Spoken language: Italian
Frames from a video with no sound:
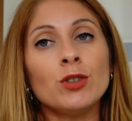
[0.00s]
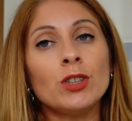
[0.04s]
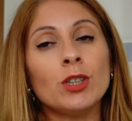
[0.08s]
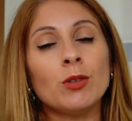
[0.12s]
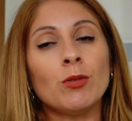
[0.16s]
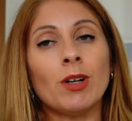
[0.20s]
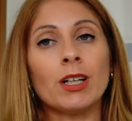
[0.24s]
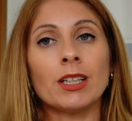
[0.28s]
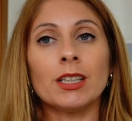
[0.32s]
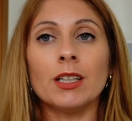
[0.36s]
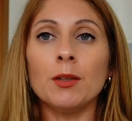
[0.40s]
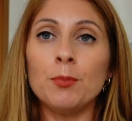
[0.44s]

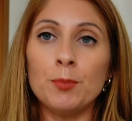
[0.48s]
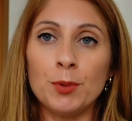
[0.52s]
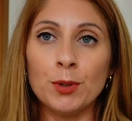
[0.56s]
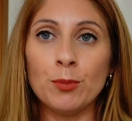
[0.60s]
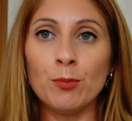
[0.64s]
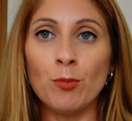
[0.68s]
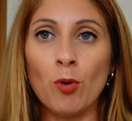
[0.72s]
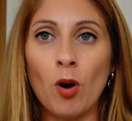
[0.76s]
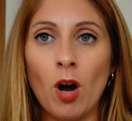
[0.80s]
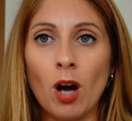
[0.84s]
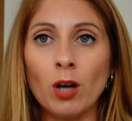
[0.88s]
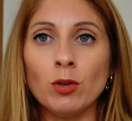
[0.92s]
riguarda il
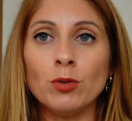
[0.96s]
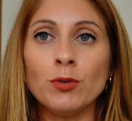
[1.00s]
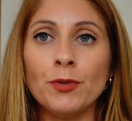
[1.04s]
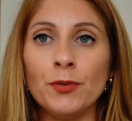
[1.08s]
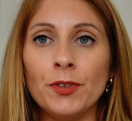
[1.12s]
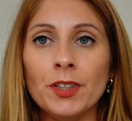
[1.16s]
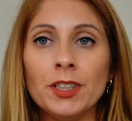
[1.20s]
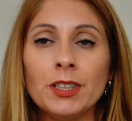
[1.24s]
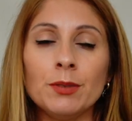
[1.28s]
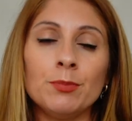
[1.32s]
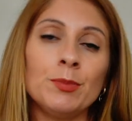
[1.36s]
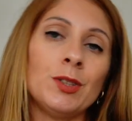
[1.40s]
primo
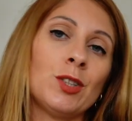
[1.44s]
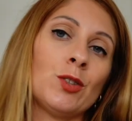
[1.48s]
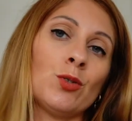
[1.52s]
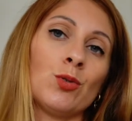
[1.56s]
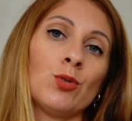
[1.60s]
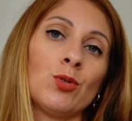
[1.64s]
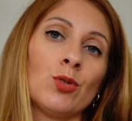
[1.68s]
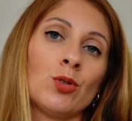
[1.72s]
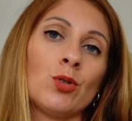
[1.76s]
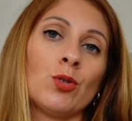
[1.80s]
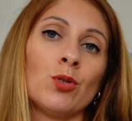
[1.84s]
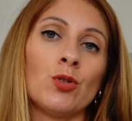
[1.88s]
outfit mi
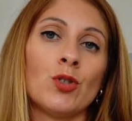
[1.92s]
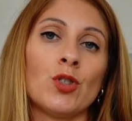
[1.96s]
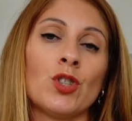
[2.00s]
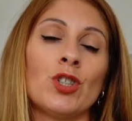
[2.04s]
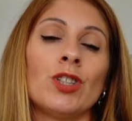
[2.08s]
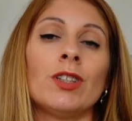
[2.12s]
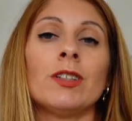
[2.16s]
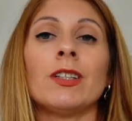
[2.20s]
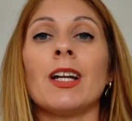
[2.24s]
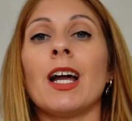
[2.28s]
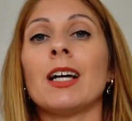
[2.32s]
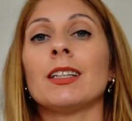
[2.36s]
sono
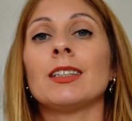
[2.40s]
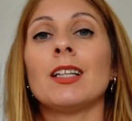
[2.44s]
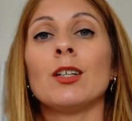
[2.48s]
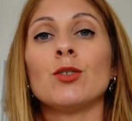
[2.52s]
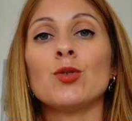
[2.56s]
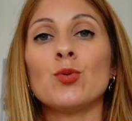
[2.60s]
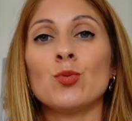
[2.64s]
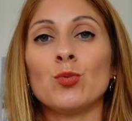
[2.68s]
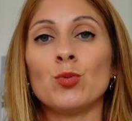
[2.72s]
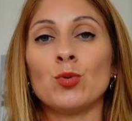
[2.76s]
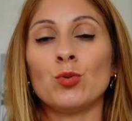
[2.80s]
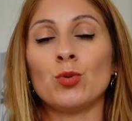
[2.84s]
concentrata
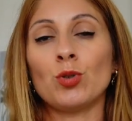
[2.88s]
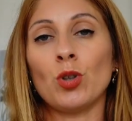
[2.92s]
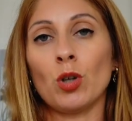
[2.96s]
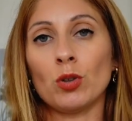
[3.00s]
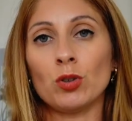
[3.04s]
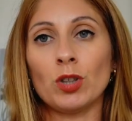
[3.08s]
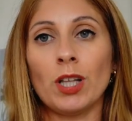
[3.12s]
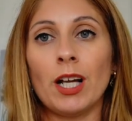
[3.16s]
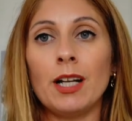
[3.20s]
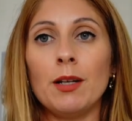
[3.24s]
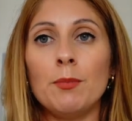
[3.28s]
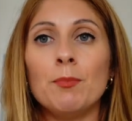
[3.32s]
su un
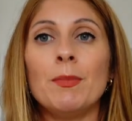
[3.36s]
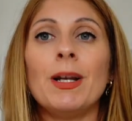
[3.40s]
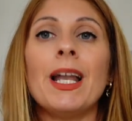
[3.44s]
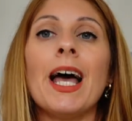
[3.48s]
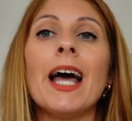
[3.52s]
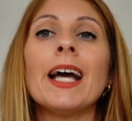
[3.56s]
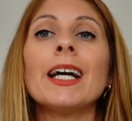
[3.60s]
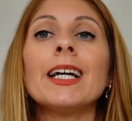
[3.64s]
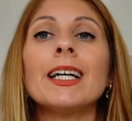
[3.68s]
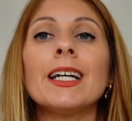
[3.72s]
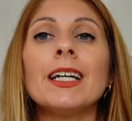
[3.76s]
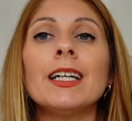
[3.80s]
total
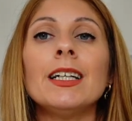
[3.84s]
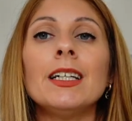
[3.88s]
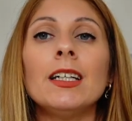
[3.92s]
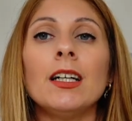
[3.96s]
black,